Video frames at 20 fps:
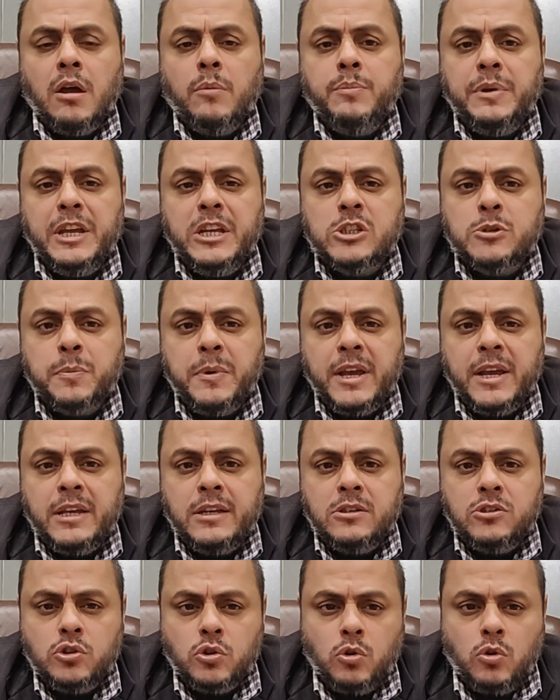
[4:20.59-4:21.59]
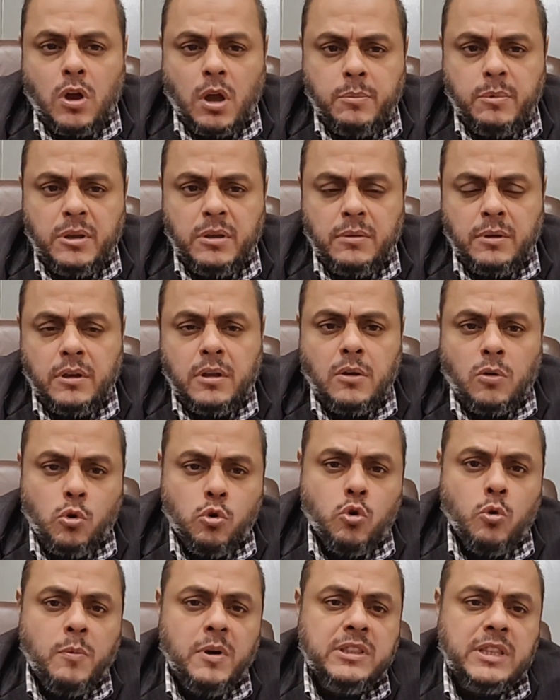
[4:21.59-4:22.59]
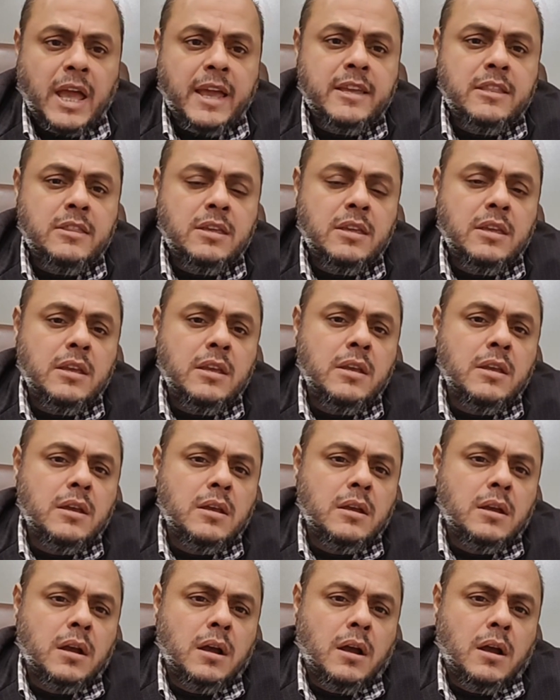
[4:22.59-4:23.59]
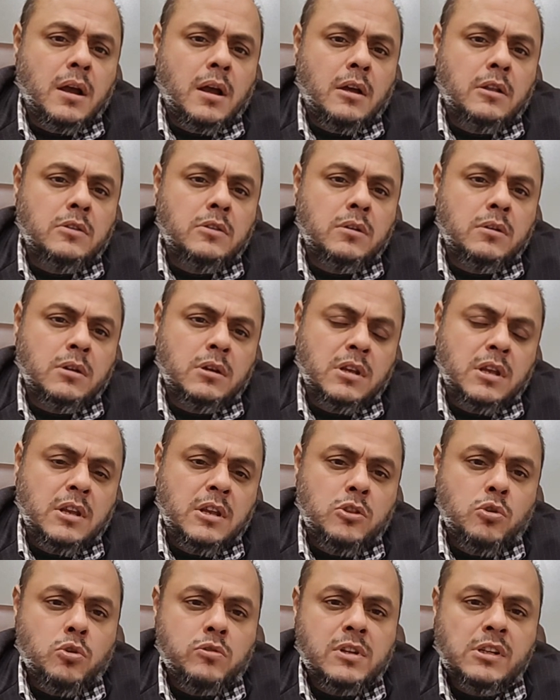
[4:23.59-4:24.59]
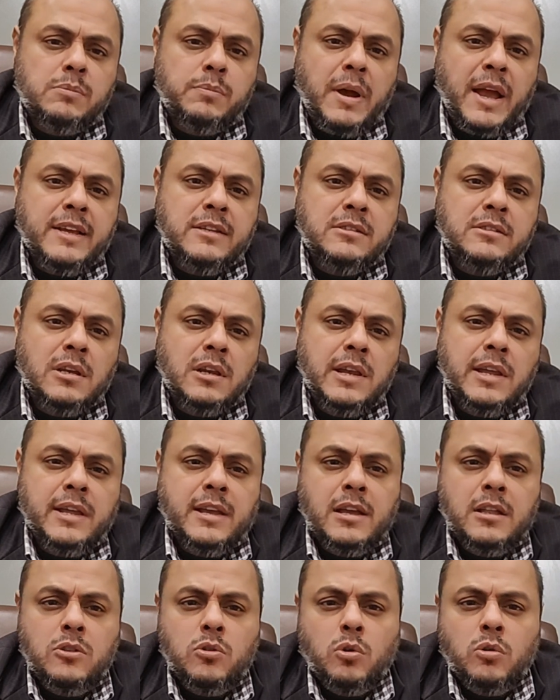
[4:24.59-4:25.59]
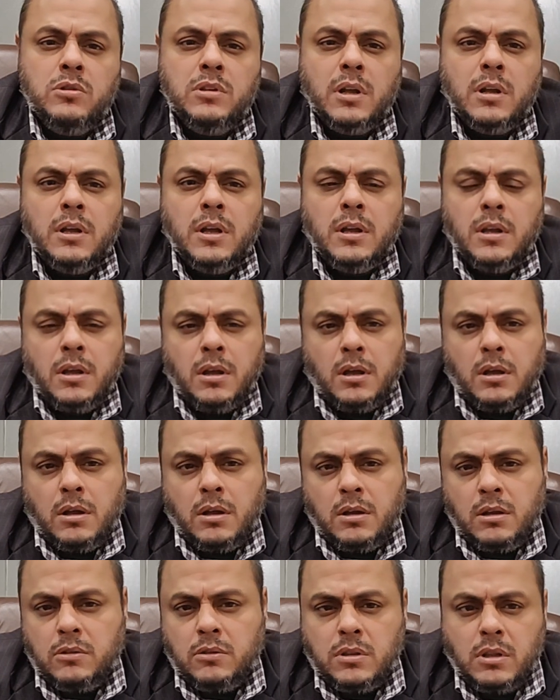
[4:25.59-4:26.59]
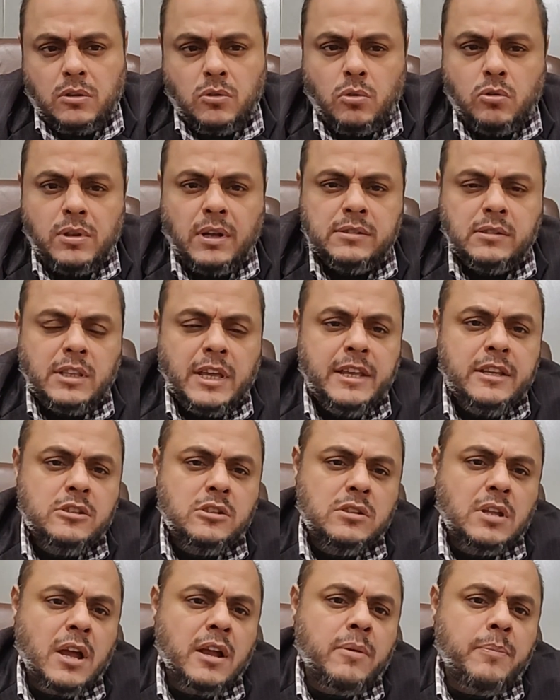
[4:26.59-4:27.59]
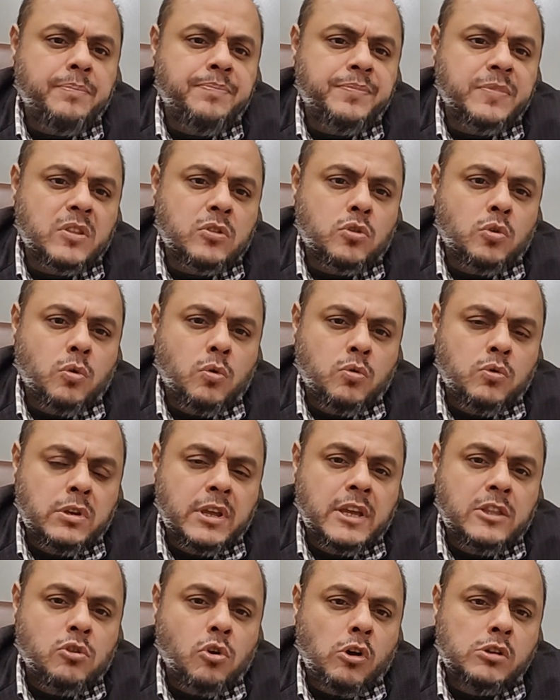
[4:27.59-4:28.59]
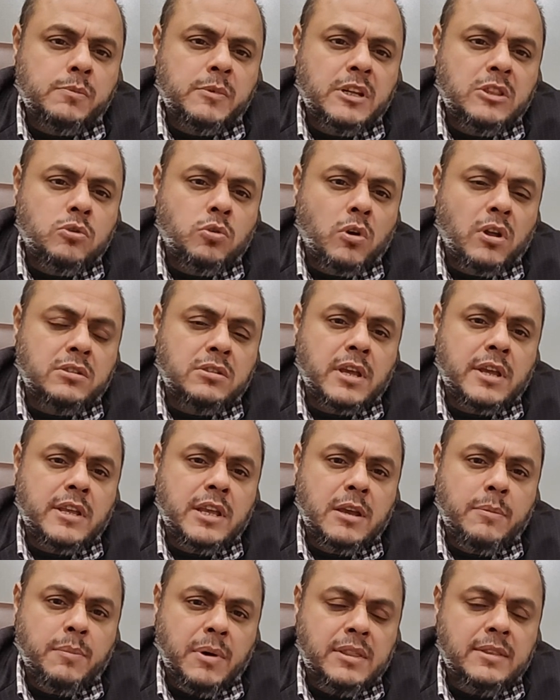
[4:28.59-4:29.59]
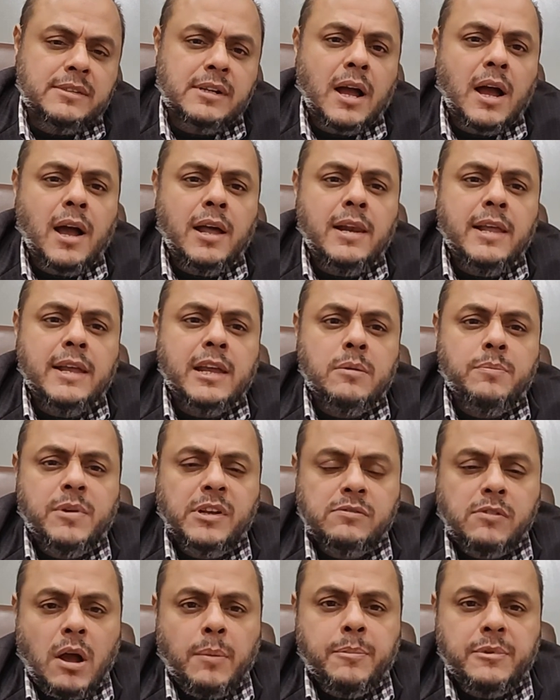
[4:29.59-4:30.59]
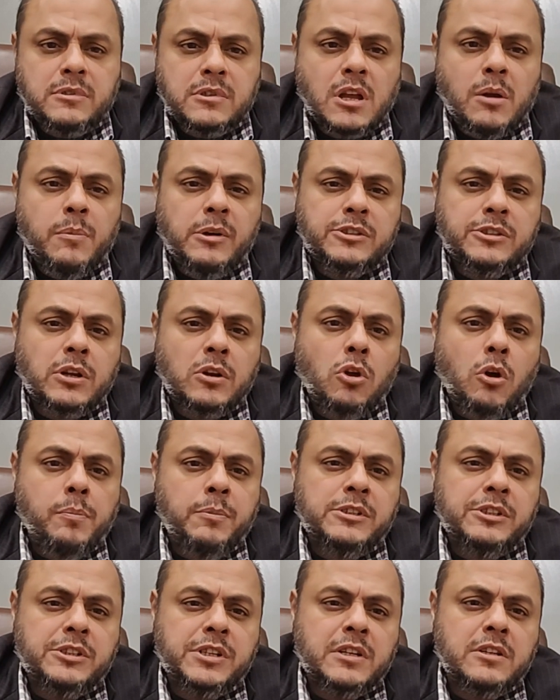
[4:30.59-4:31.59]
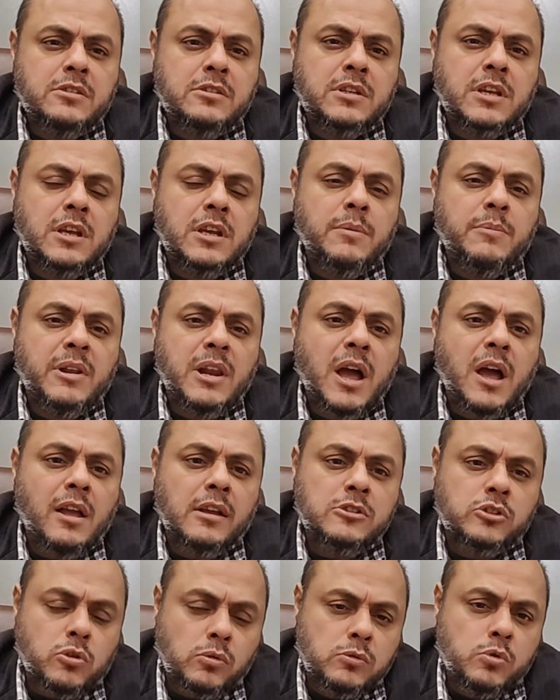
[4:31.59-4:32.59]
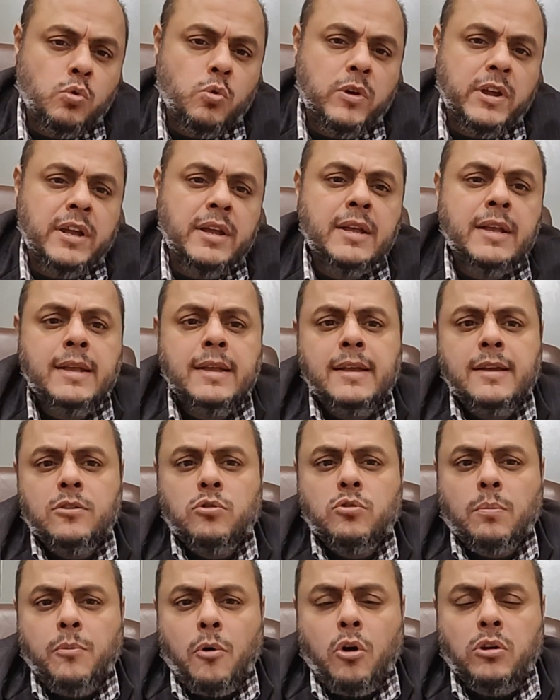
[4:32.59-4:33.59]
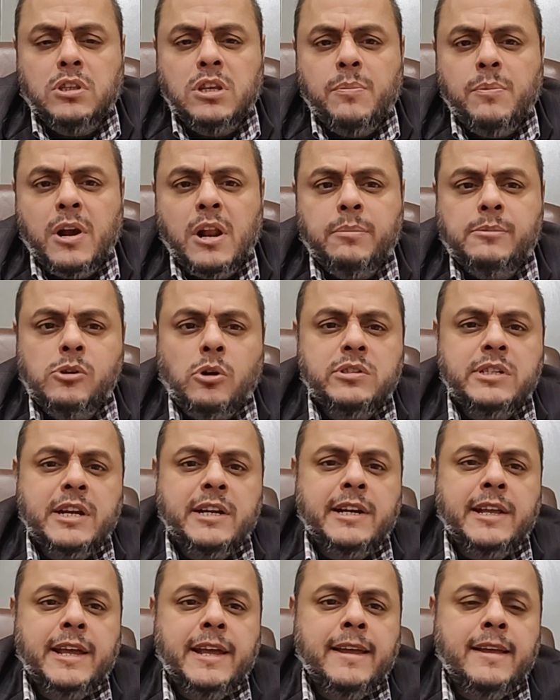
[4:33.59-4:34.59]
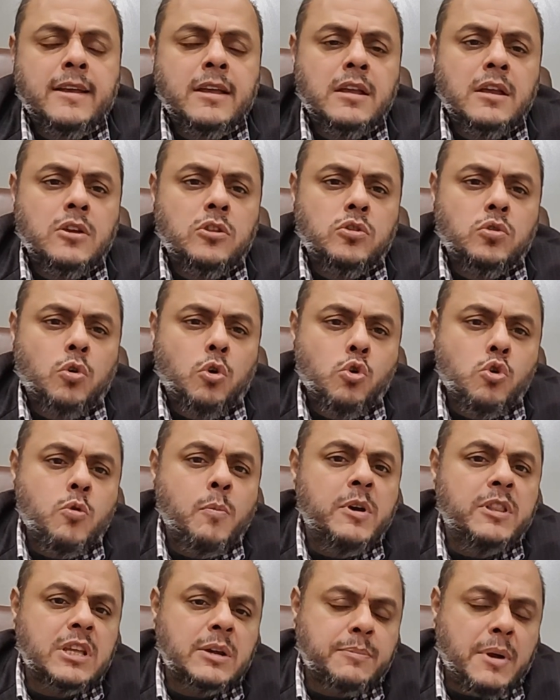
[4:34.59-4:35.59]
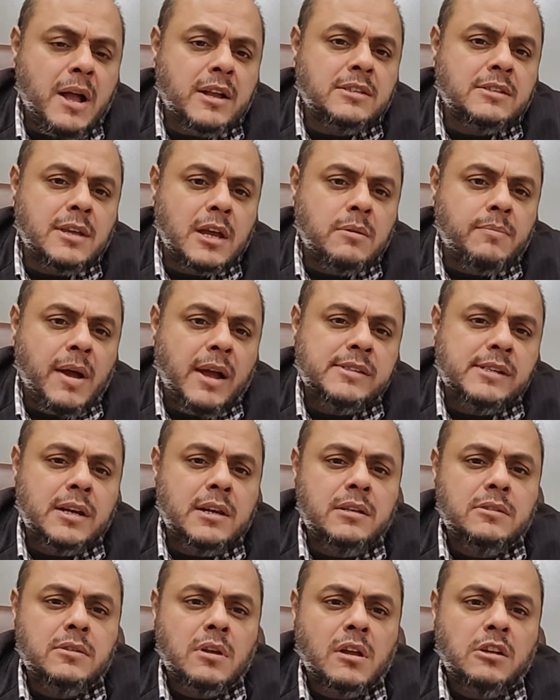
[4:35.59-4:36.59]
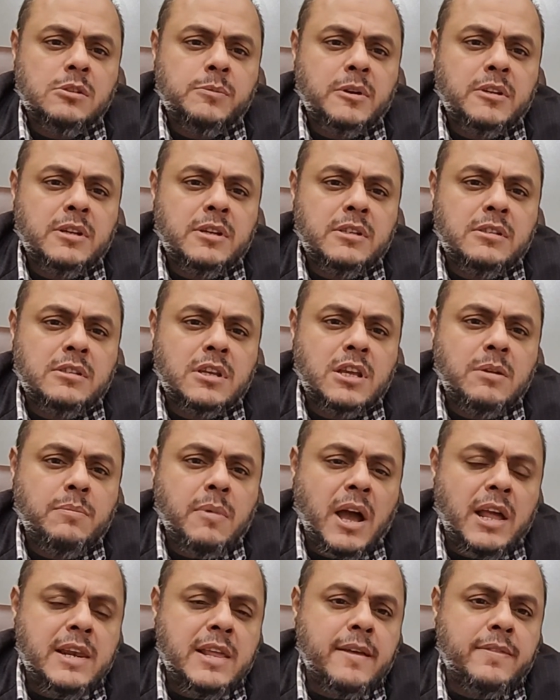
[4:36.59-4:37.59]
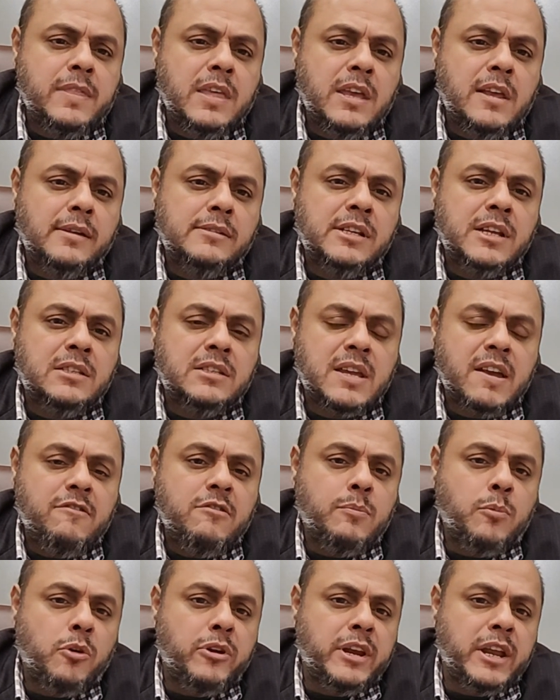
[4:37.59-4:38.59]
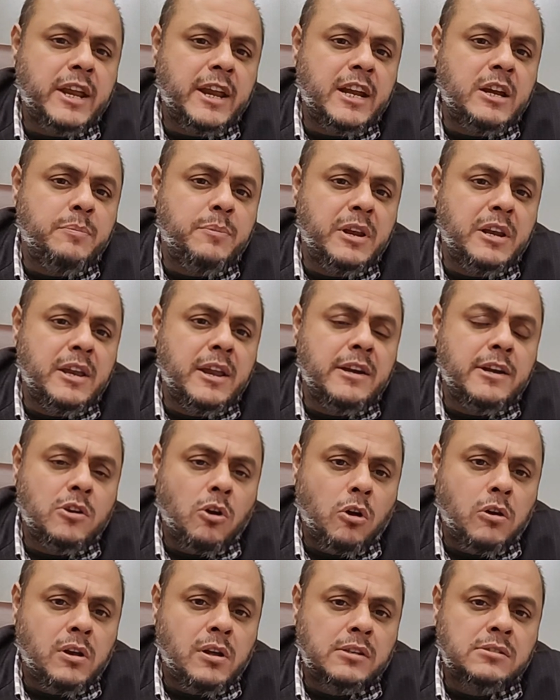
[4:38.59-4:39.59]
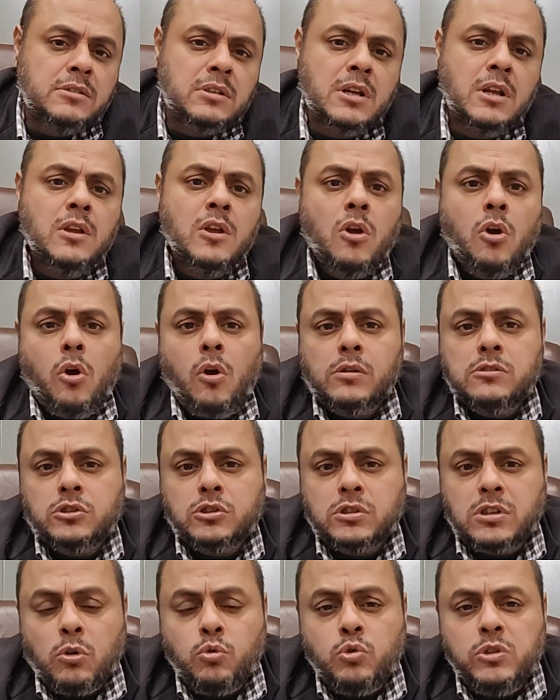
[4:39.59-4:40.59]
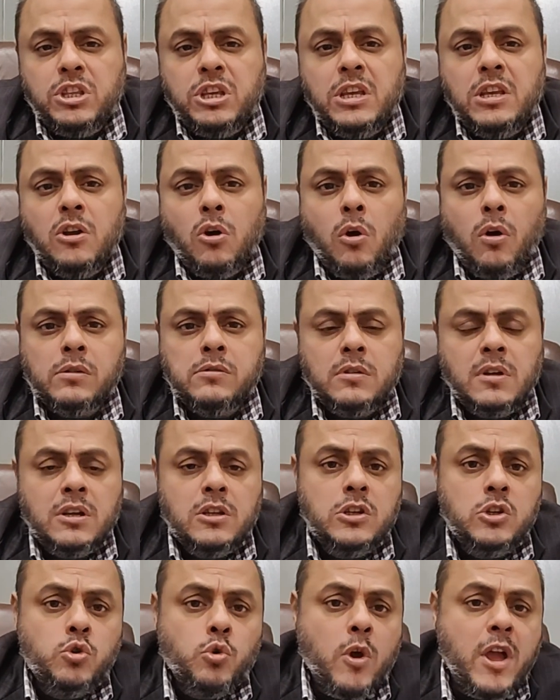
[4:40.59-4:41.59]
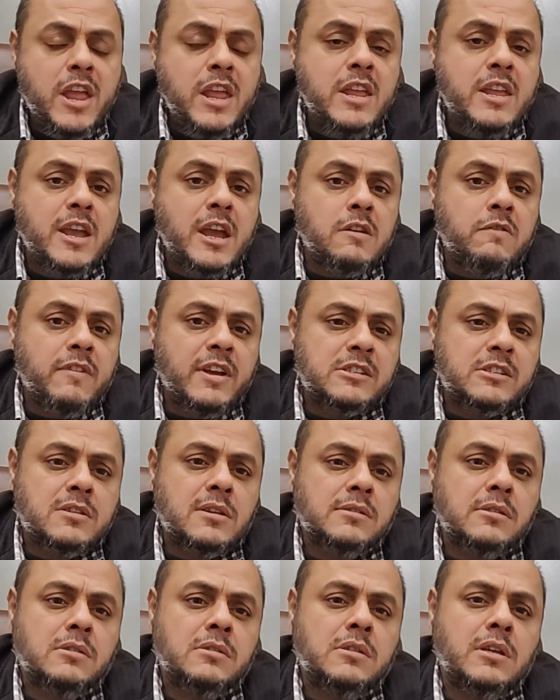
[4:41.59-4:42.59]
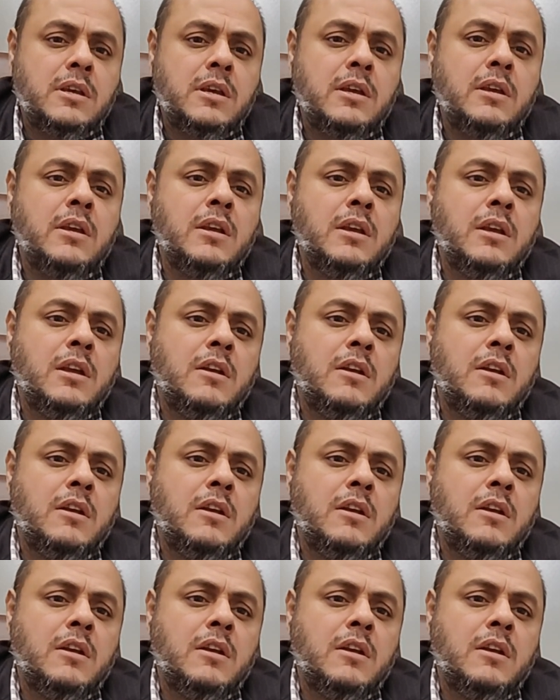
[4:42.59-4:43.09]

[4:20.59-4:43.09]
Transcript: आ, बीच में जो अभी हुकूमत आई थी यानी 2022 से लेके दो हज़ार तेईस तक तो उनके दौर में थोड़ा सा ये बंद रहा लेकिन फिर वापस कमर्शियल ऑपरेशन इसके इलाके शुरू हुए तो बहुत ही बड़ा प्रोजेक्ट है तो हुकूमत पाकिस्तान बहाल तकरीबन इसकी मालियत देख रही है सेवन पॉइंट एट बिलियन डॉलर्स और सऊदी और यूएई e के इन्वेस्टर्स से